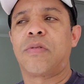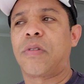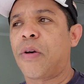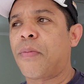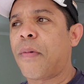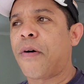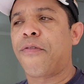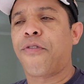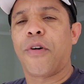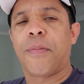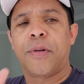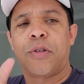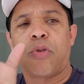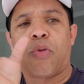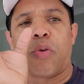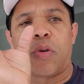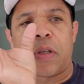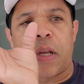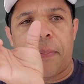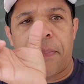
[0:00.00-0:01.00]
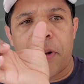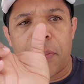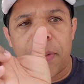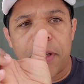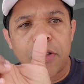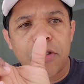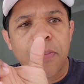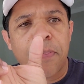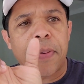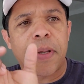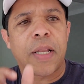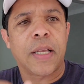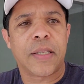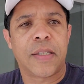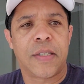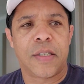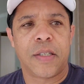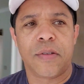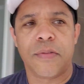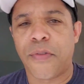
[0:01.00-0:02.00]
tem uma forma de cortar pelo menos um
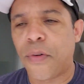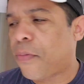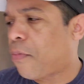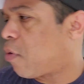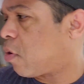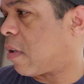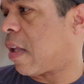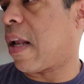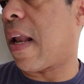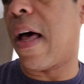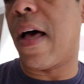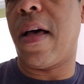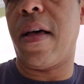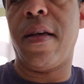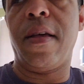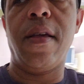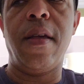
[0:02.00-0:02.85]
pedacinho. Vamos voltar lá.